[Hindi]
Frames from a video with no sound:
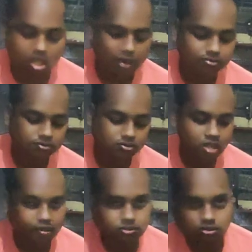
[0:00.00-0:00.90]
आप
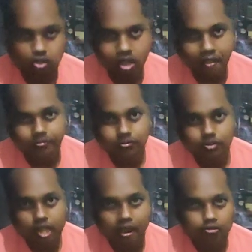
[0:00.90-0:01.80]
तो
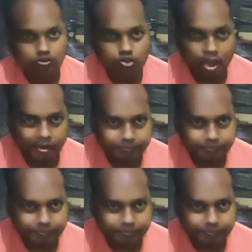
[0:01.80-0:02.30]
सभी को जय